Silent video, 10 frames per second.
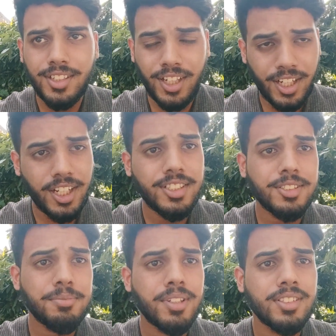खाना इसी
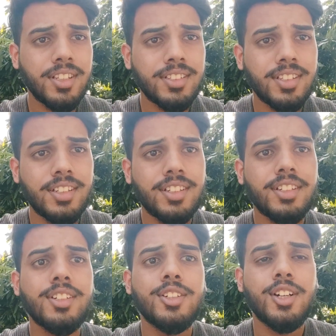में बनता था
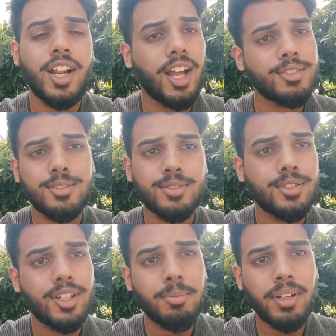रात को तो
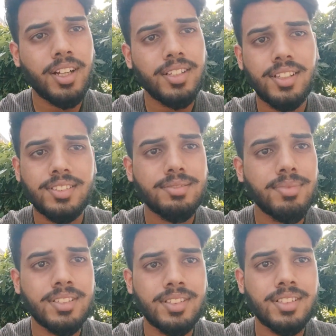रोटी पक्का था इसी में
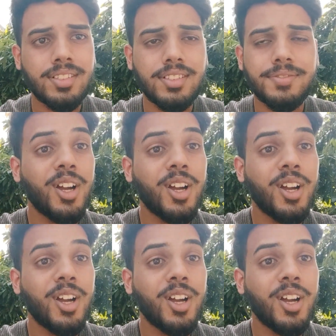बनता था